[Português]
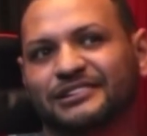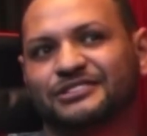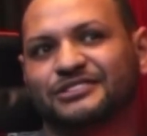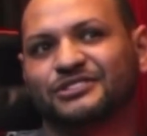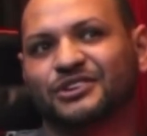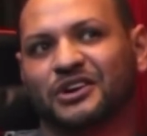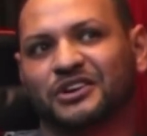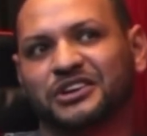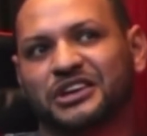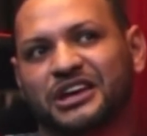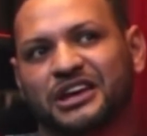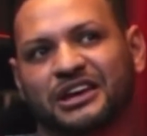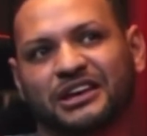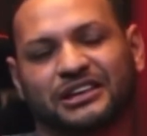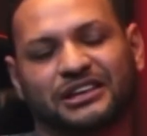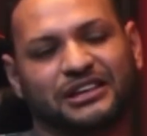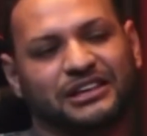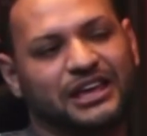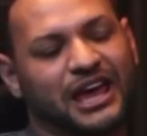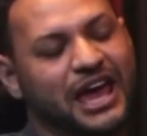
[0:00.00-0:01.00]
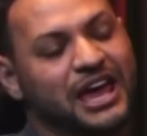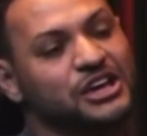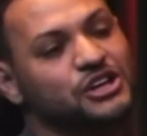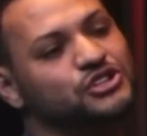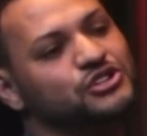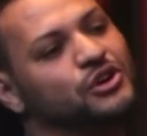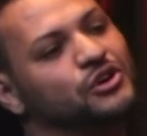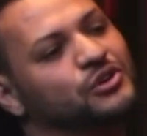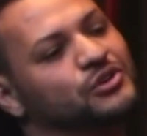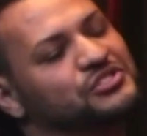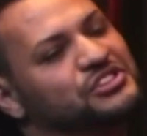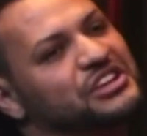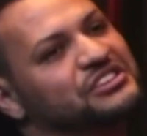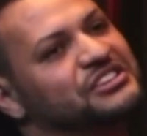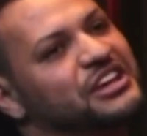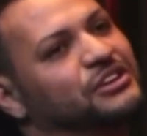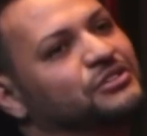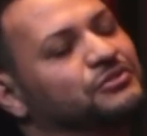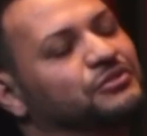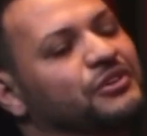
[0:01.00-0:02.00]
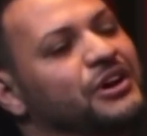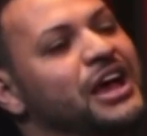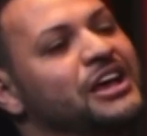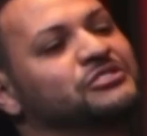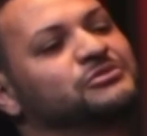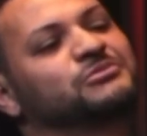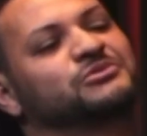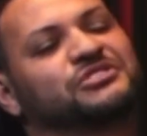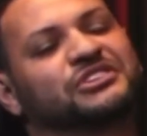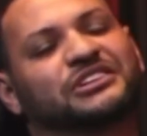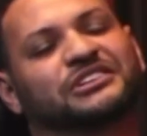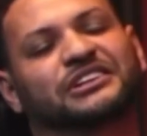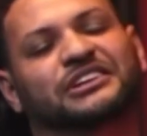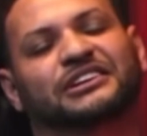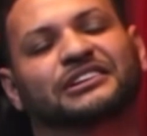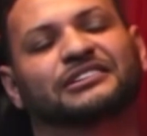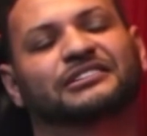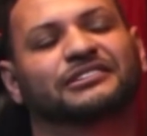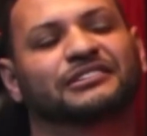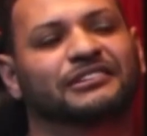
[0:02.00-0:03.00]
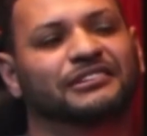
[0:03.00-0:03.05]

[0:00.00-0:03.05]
Só que quem estourou Zezé não foi as músicas dele.